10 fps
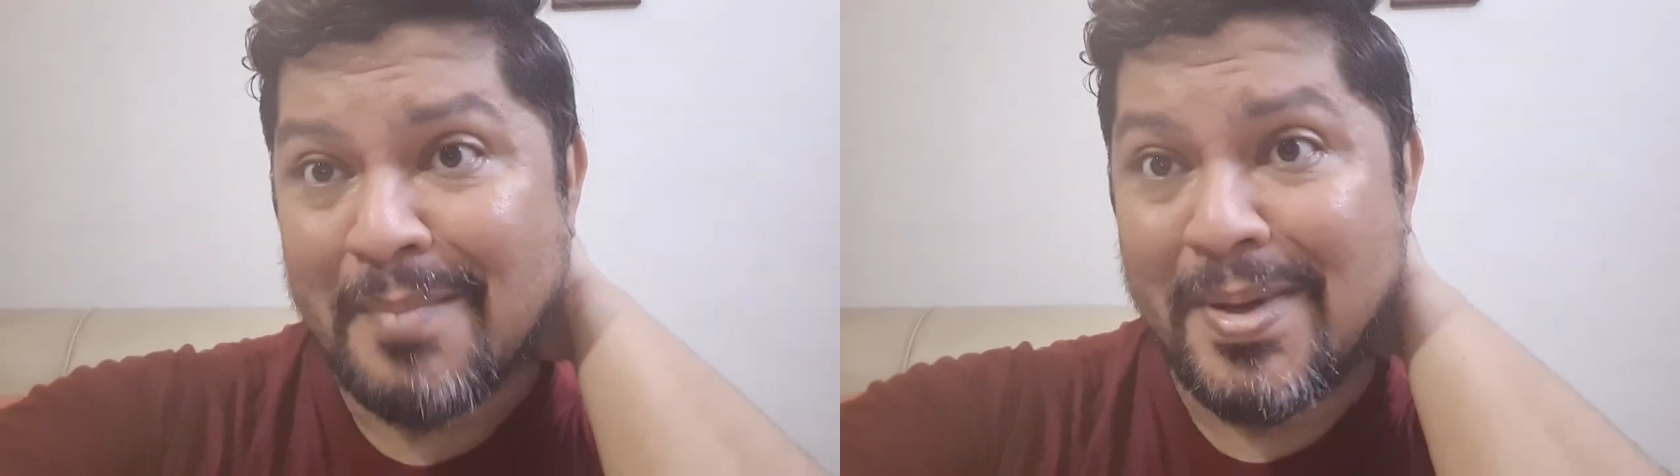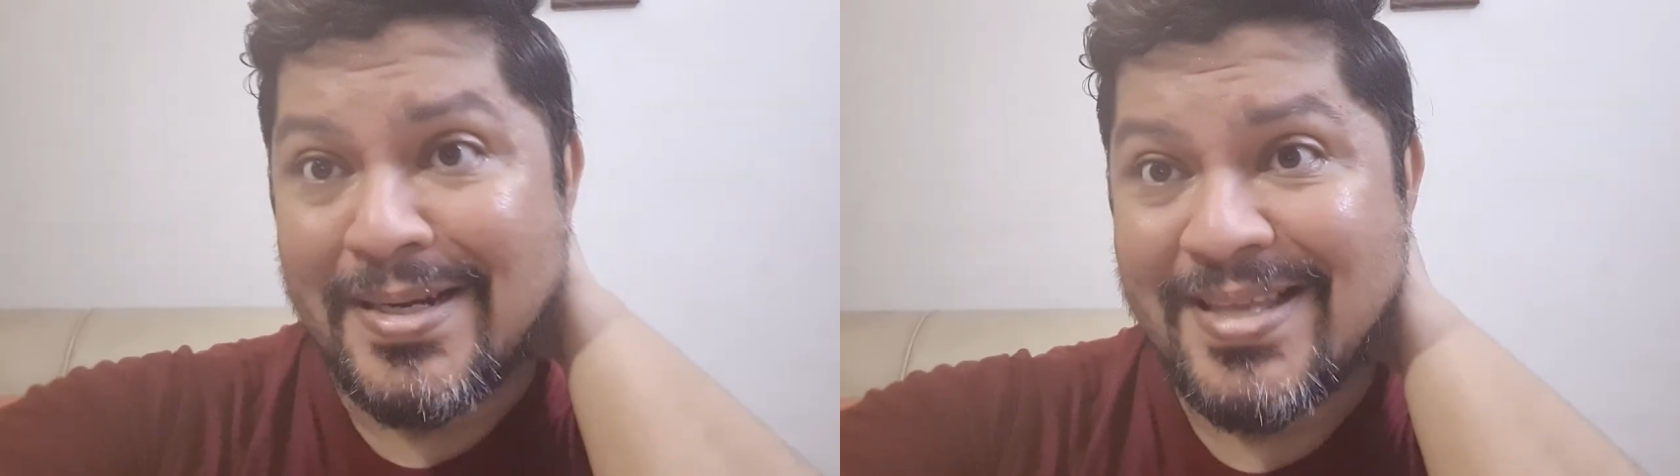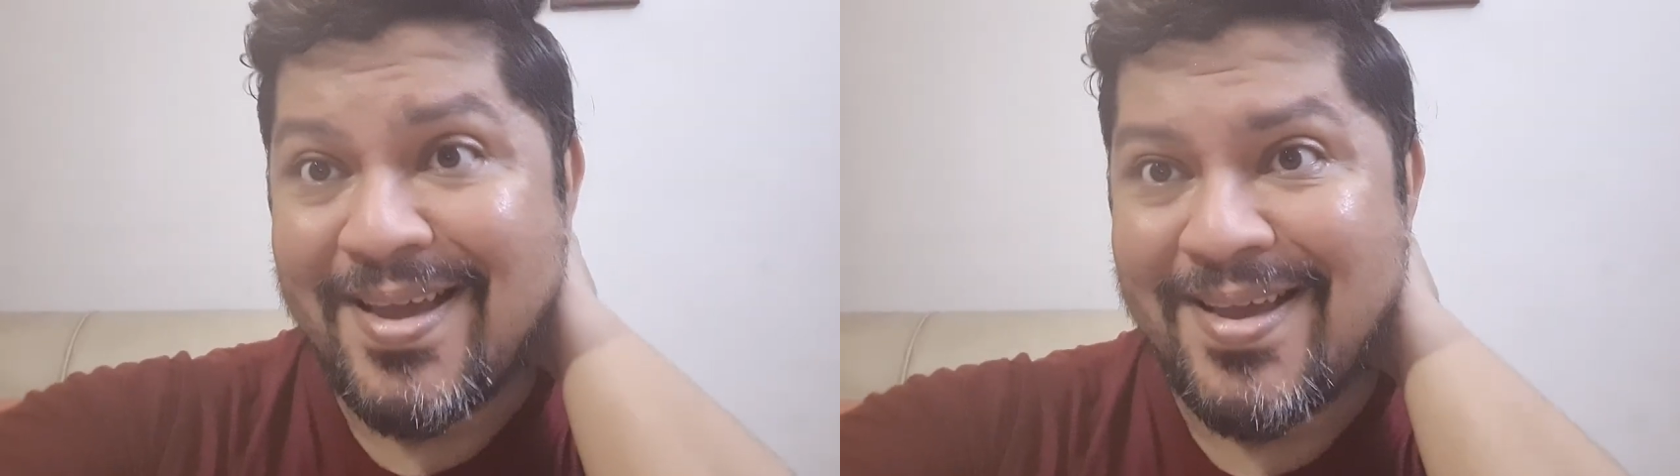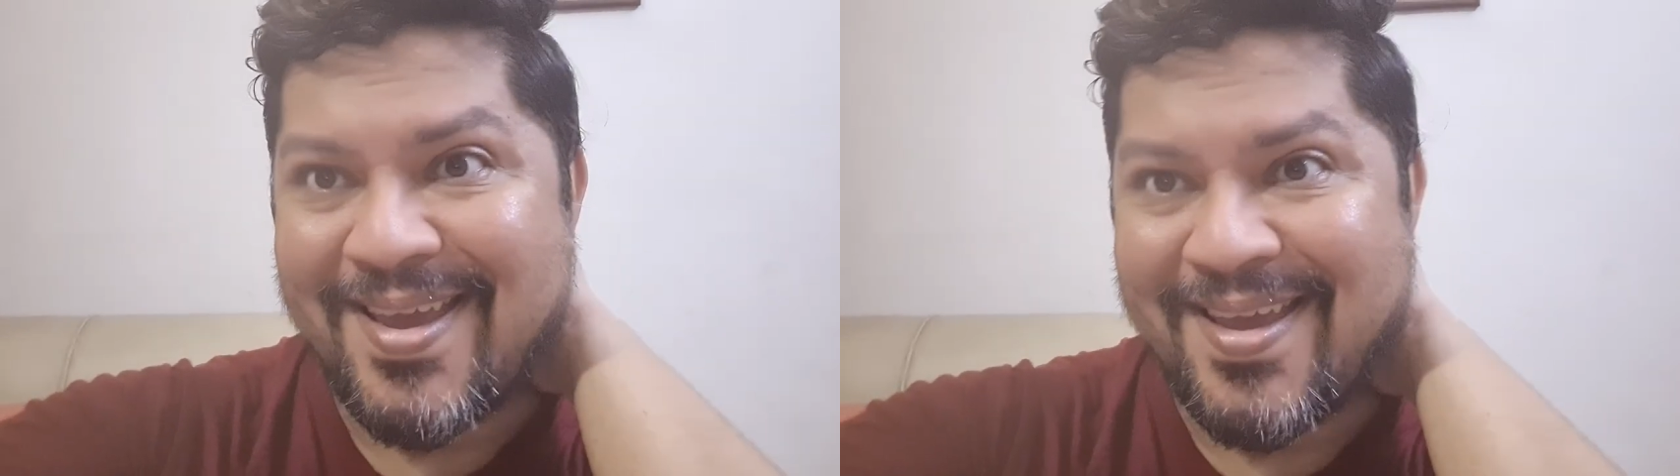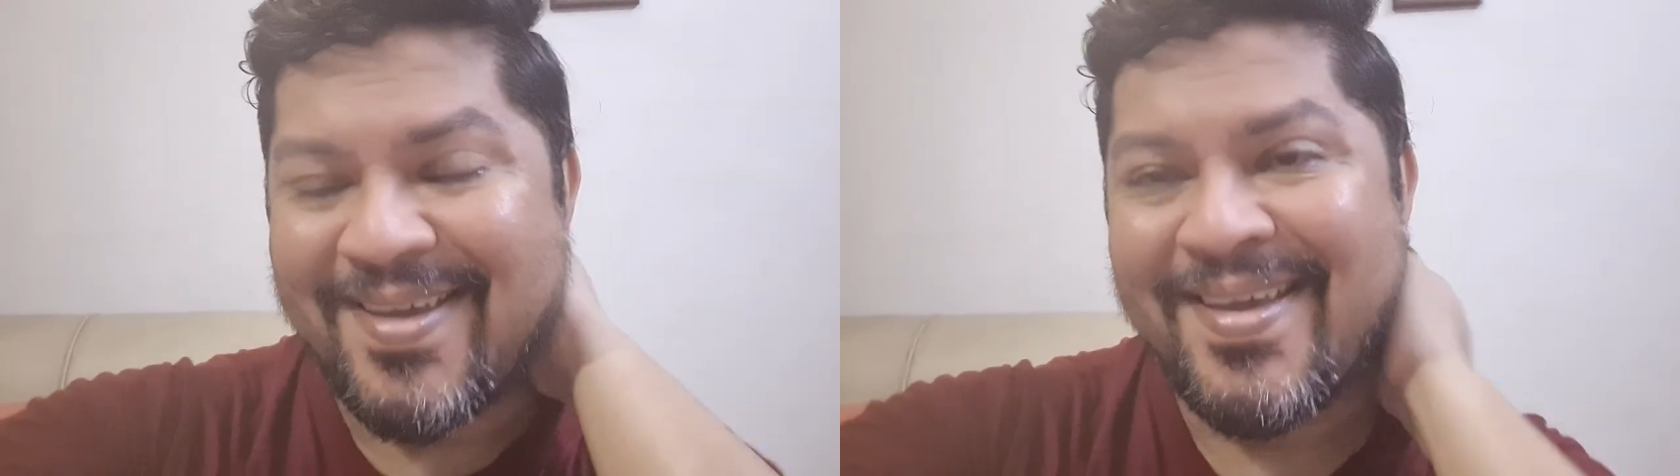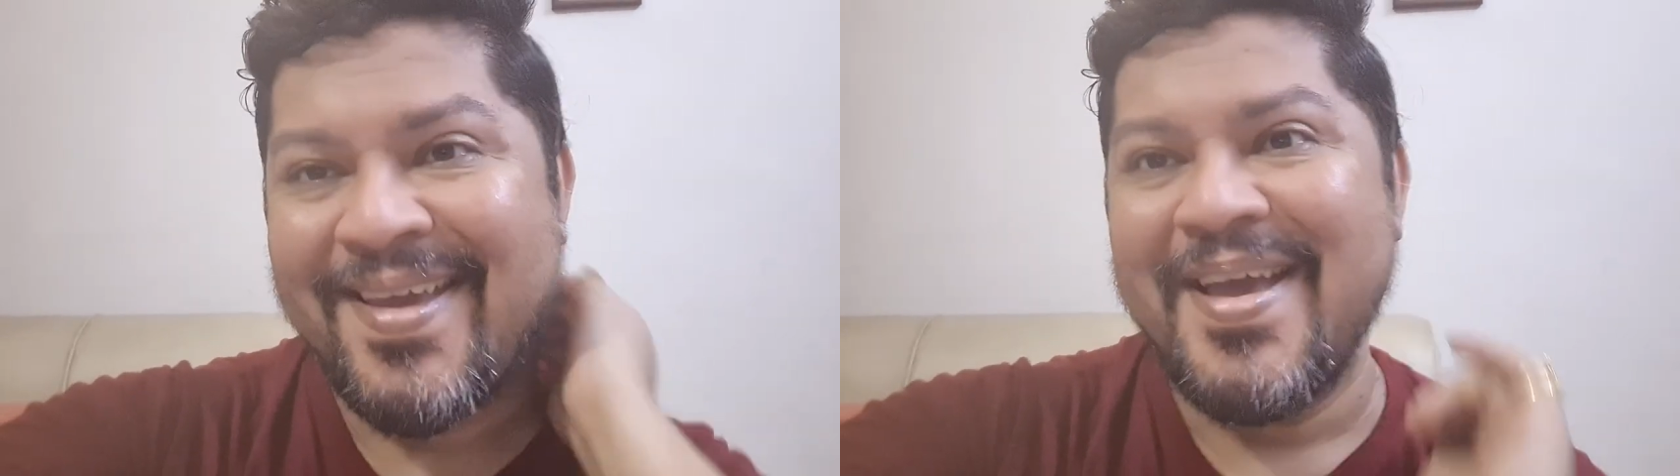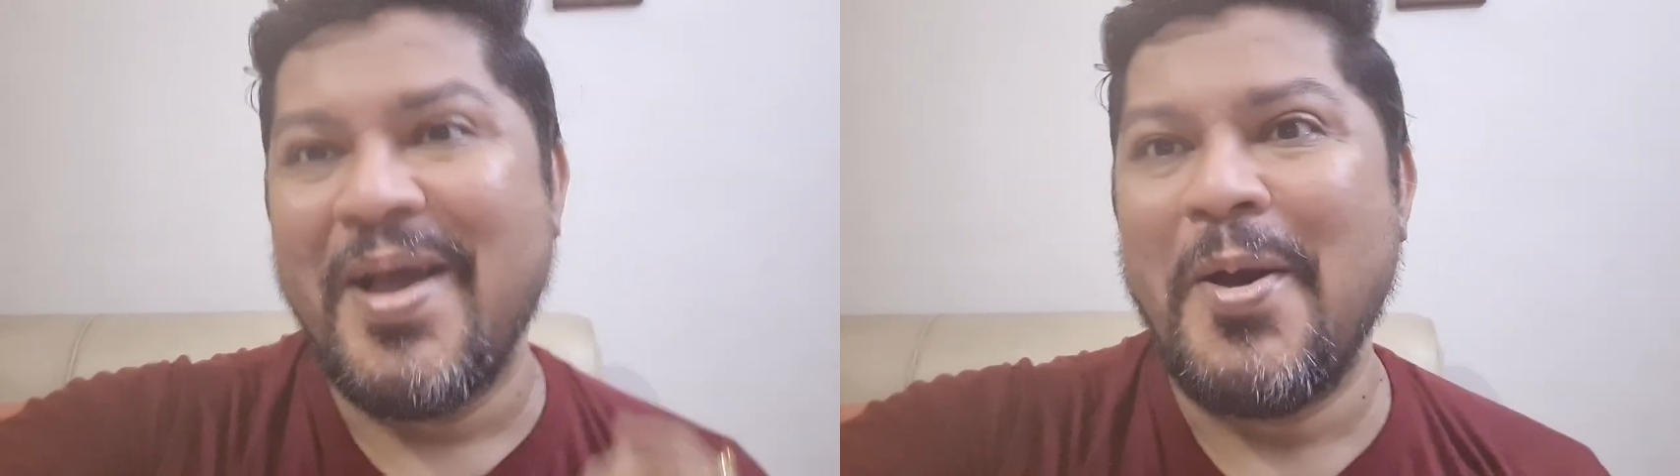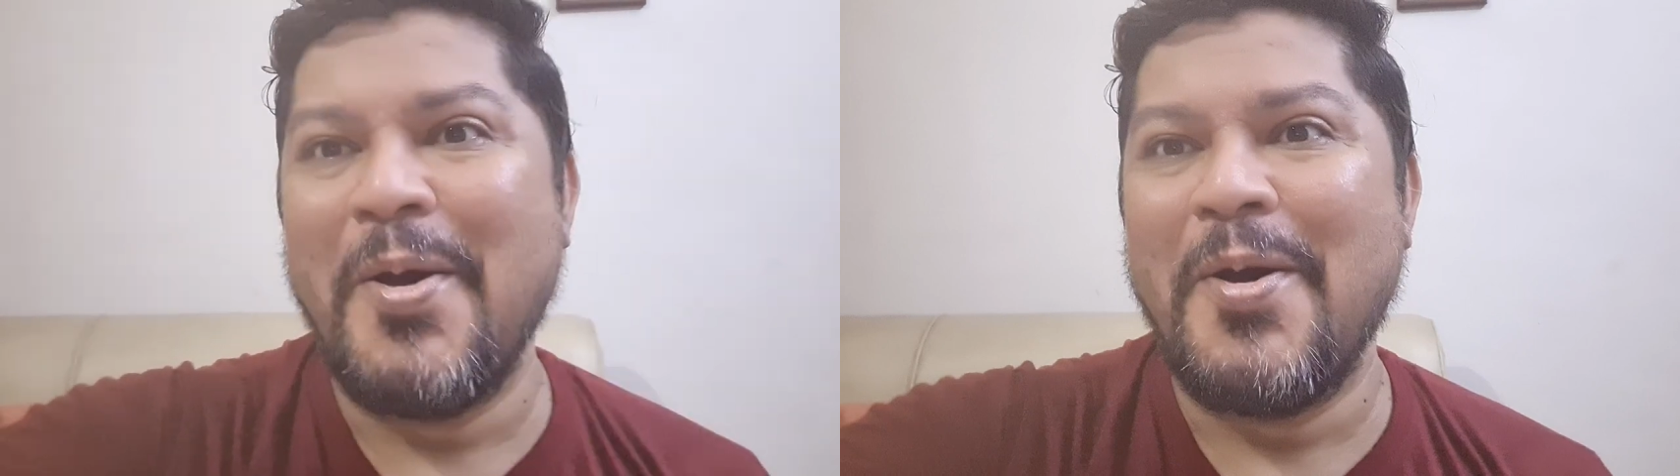बरसाया गया है
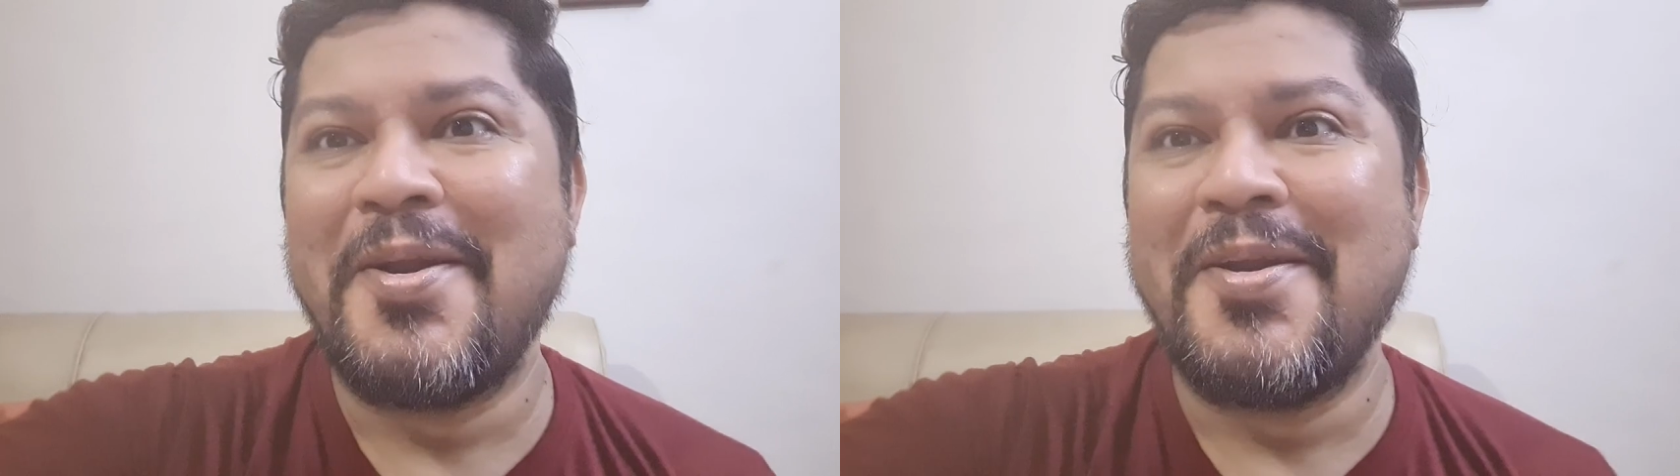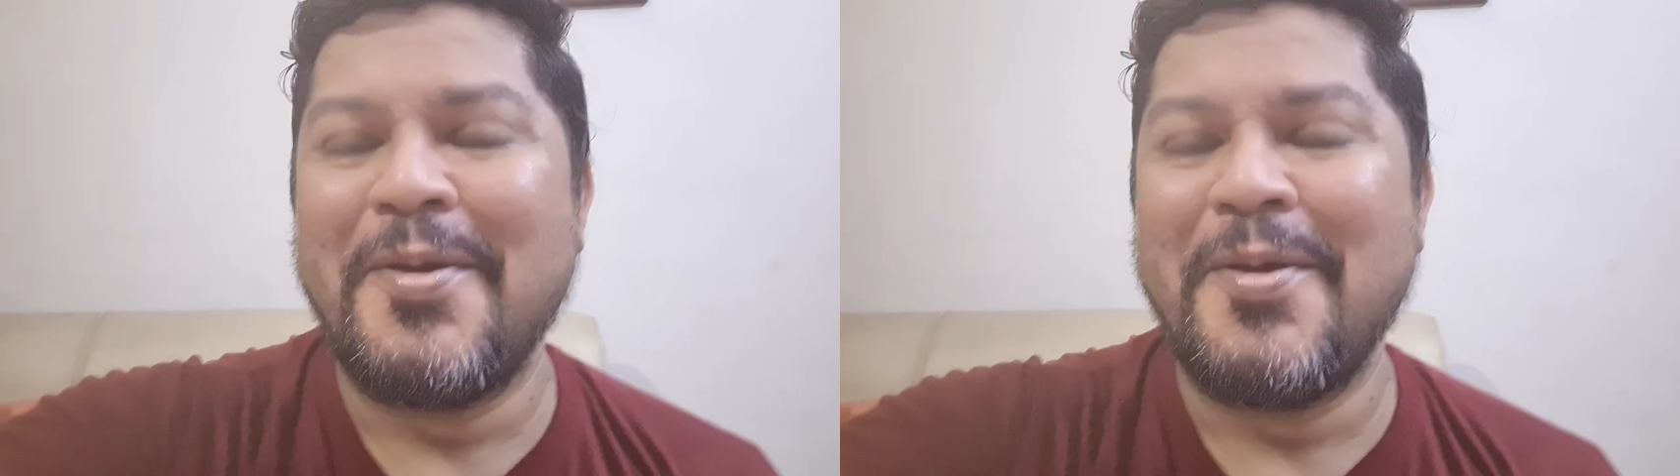और